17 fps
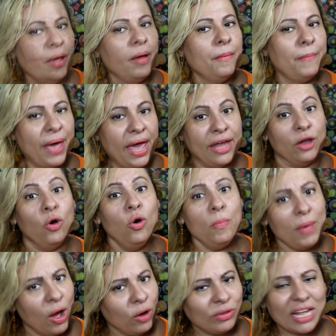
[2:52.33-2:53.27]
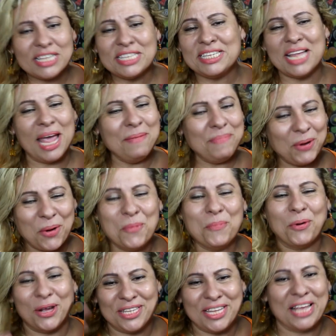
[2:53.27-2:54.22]
Bem, o meu tá sempre com
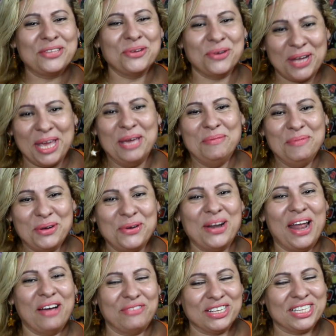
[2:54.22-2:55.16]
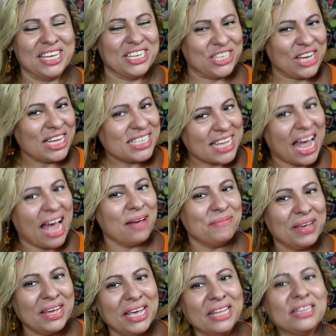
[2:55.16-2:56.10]
processo químico, né? Vocês já
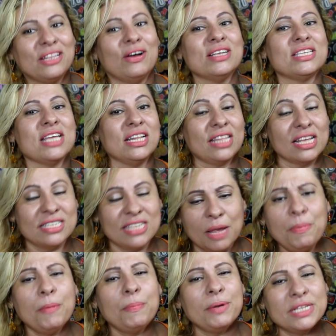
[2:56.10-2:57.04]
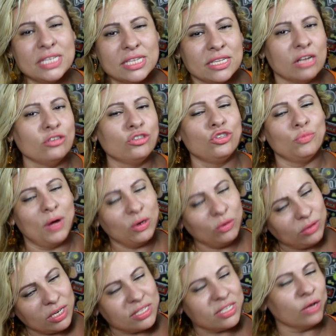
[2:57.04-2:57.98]
sabem. Então, assim, ele tá sempre precisando de uma
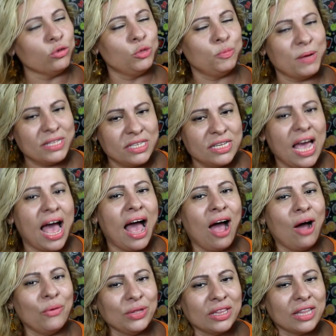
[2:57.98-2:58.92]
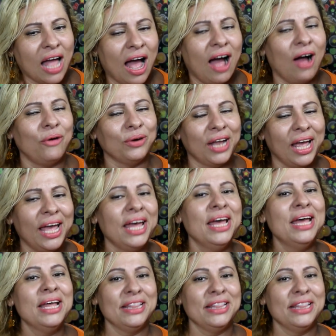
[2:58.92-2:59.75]
nutrição especial e tal, né?